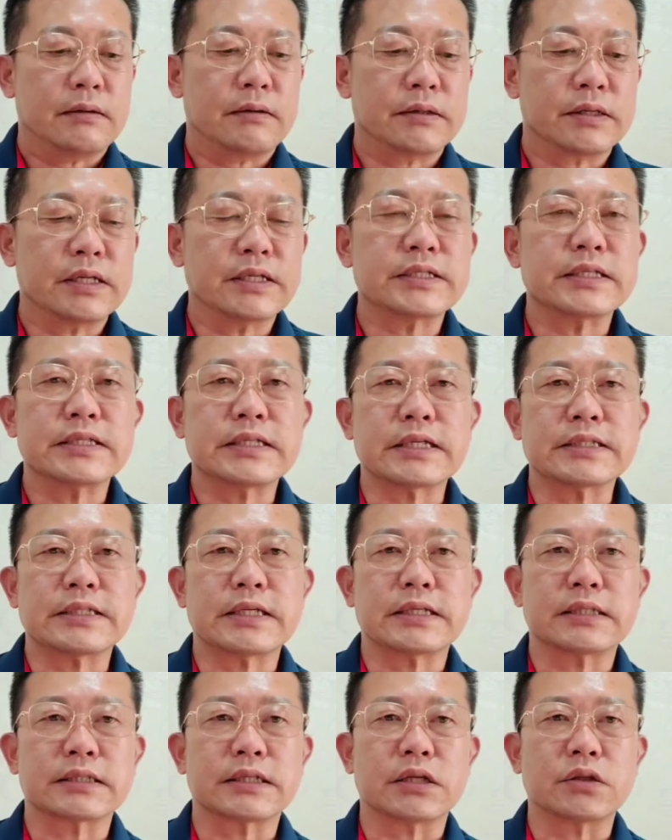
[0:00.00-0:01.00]
어, 일진
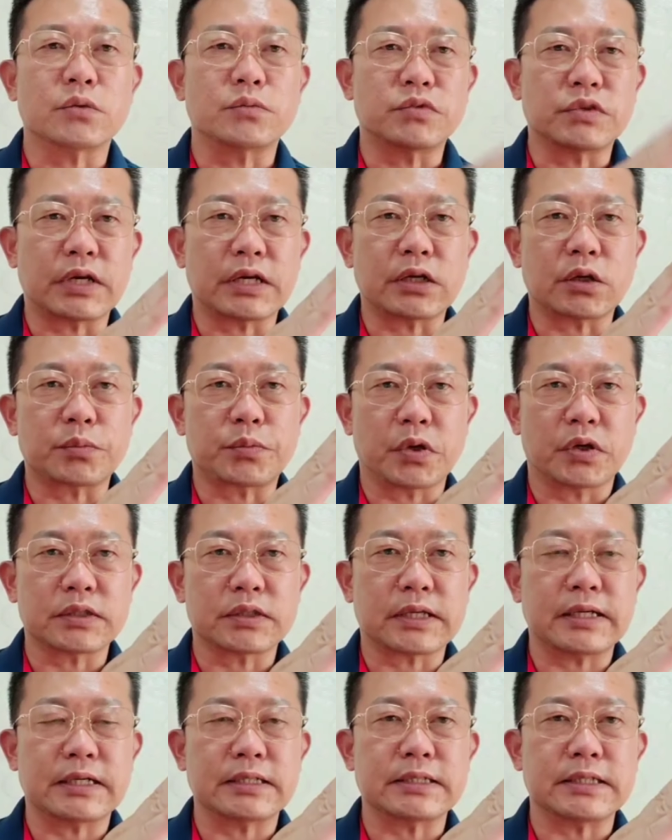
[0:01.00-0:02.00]
자체는 그래도 무난하고
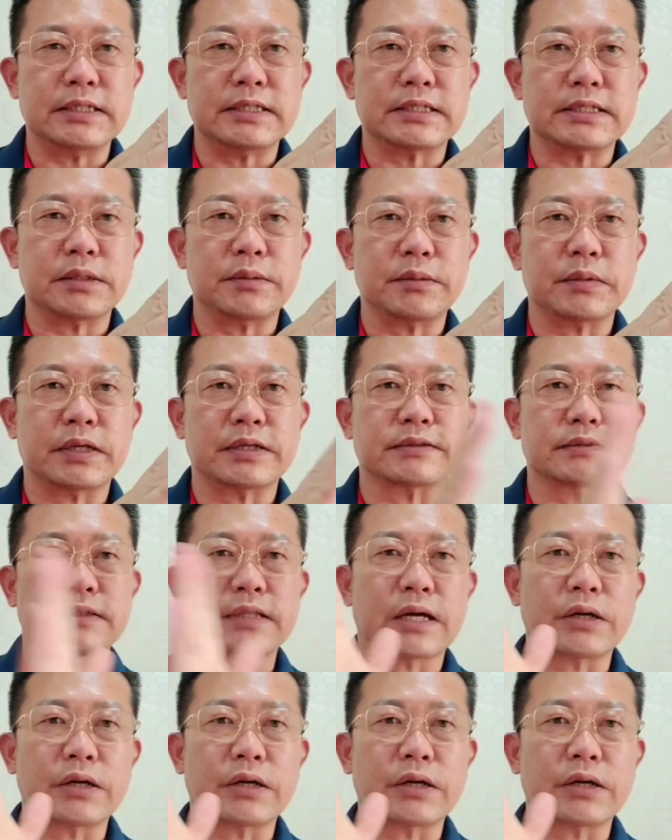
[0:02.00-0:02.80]
평탄한 일진입니서